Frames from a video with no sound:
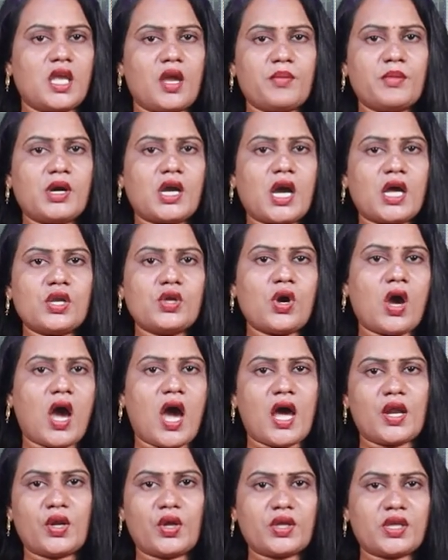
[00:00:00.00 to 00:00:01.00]
ఎముకలు
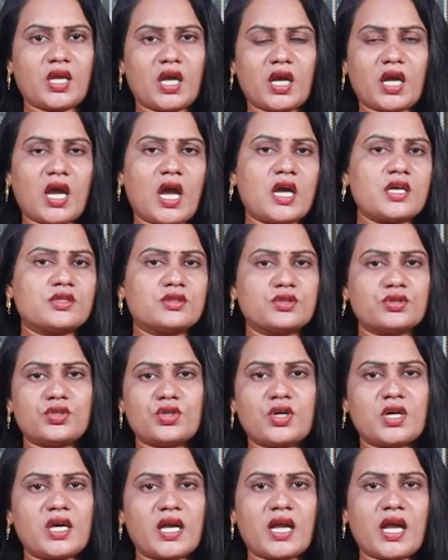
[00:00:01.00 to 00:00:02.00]
ఆరోగ్యంగా
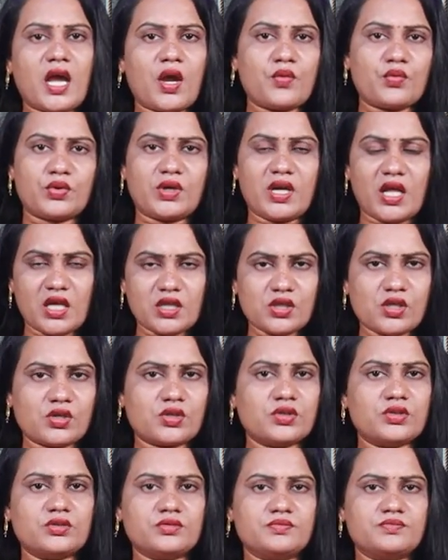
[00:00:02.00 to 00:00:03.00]
దృఢంగా
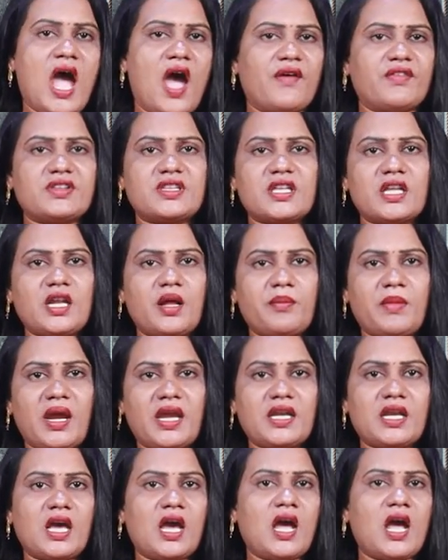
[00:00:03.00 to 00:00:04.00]
ఉండేందుకు
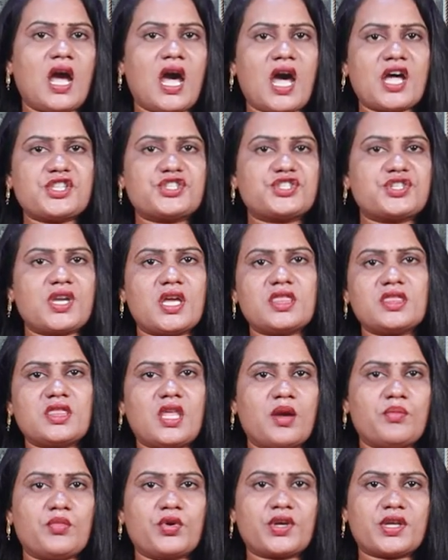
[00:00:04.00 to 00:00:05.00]
అవసరమైన
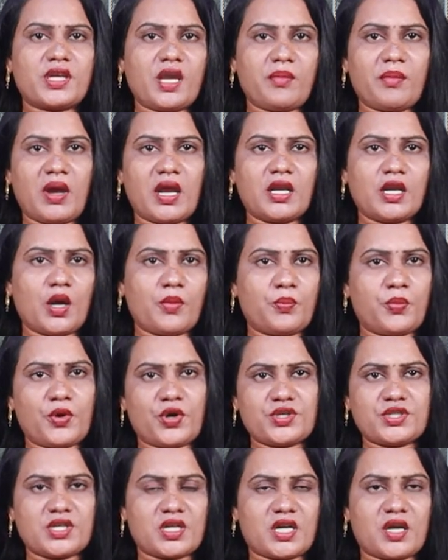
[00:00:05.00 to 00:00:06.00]
అత్యంత ముఖ్యమైన
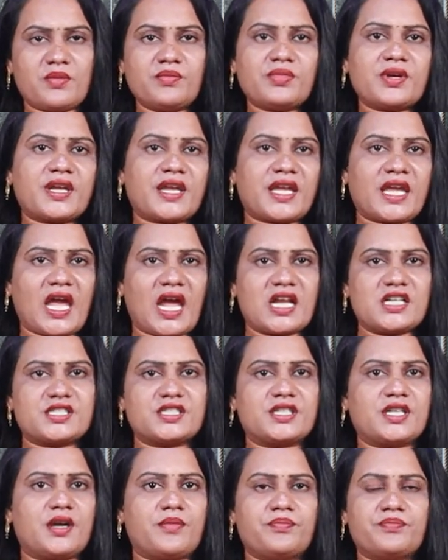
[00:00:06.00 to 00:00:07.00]
పోషకం
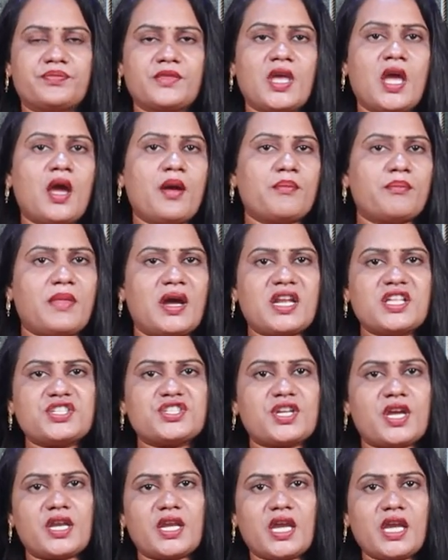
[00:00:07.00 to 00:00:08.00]
కాల్షియం మన
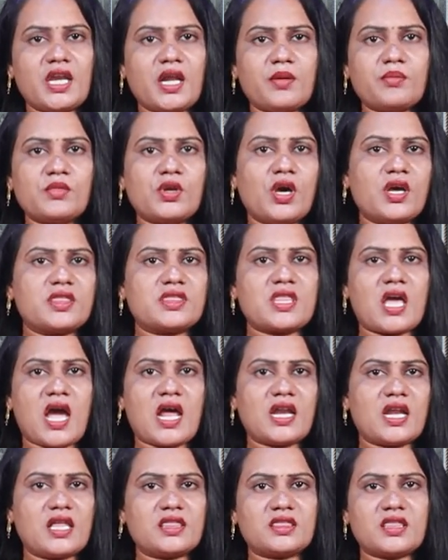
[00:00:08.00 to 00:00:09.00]
శరీరంలో
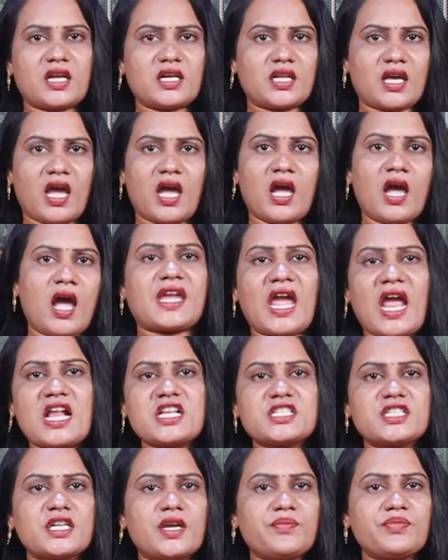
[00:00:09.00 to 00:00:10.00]
దానంతటా
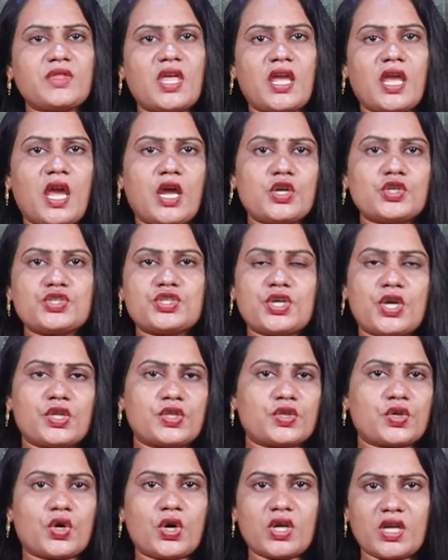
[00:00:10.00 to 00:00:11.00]
కాల్షియం తయారు
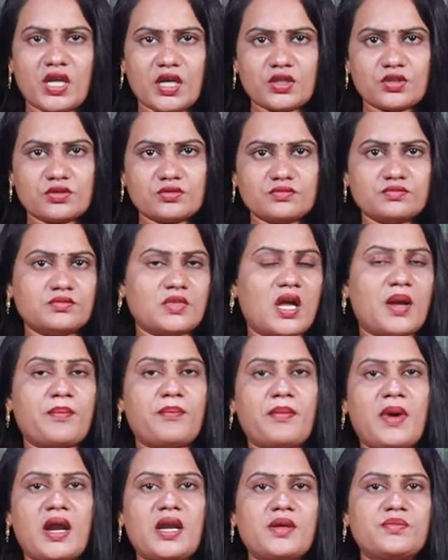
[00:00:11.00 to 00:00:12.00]
చేసుకోలేదు
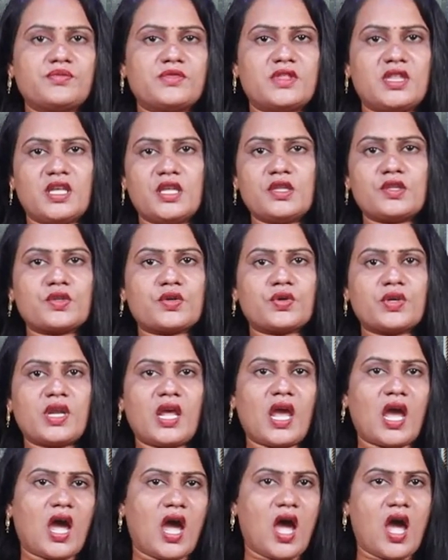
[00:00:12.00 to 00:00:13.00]
మనం
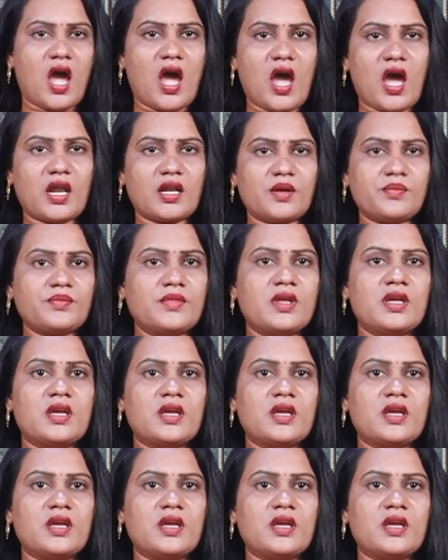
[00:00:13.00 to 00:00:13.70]
తీసుకునే ఆహారం